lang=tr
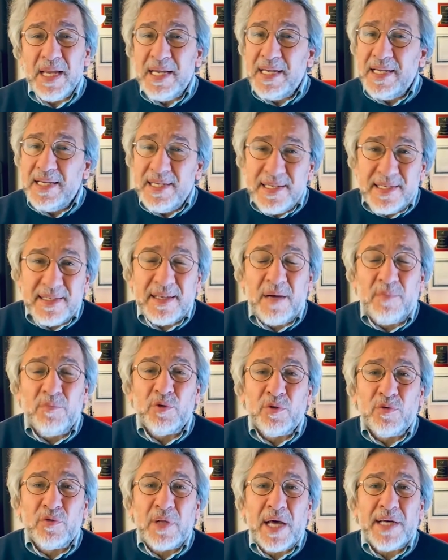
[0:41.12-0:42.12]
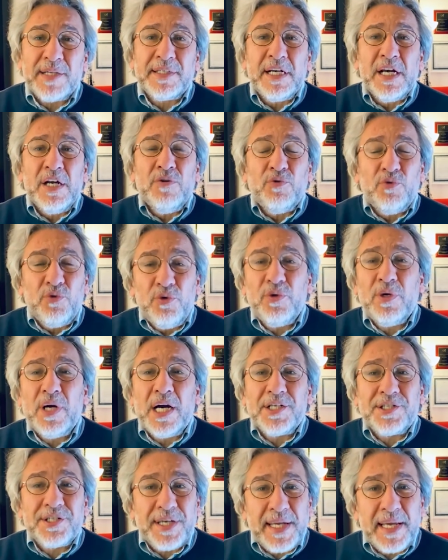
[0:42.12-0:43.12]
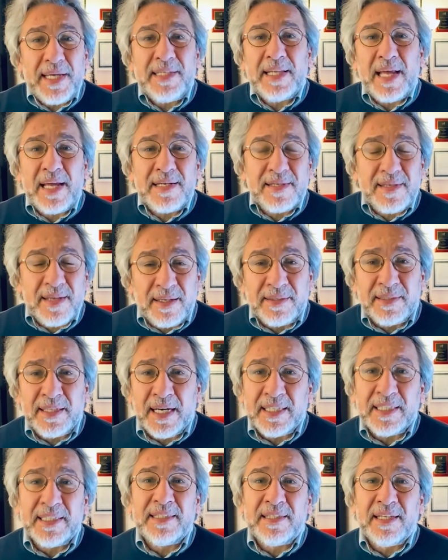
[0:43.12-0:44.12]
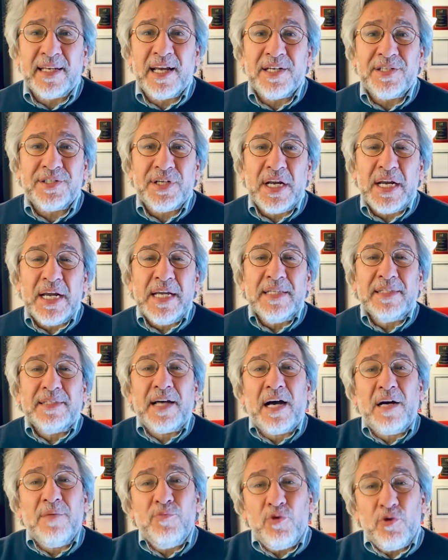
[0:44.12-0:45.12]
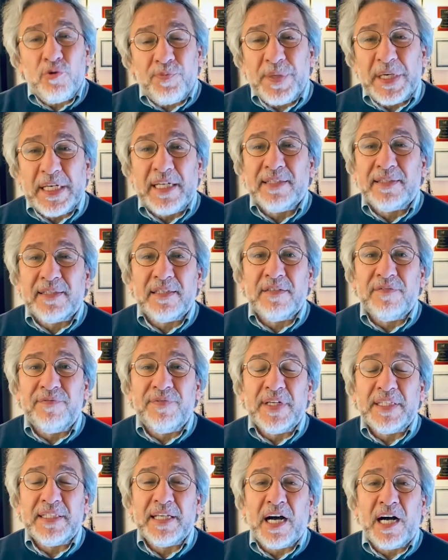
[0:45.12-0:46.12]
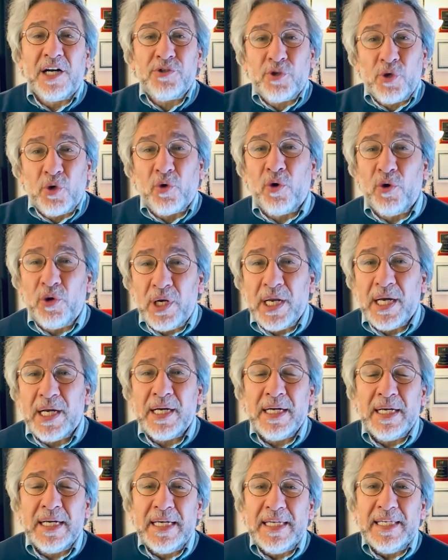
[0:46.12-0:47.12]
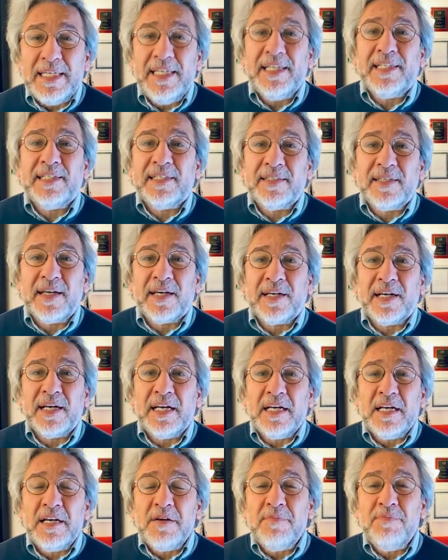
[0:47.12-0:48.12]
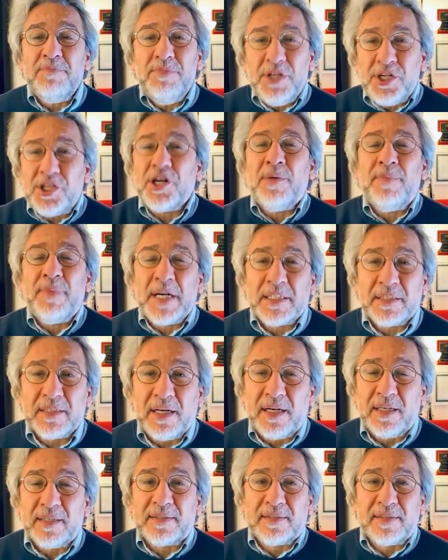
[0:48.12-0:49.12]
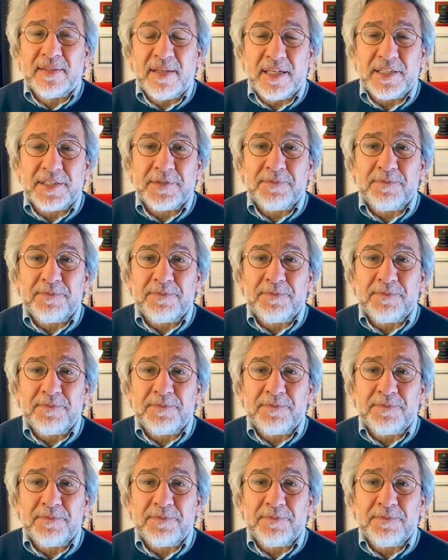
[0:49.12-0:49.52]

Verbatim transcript: İstanbullular uygarca yeniden sandığa gittiler. Daha büyük bir katılım ve daha çok oyla iktidara bir şamar daha attılar.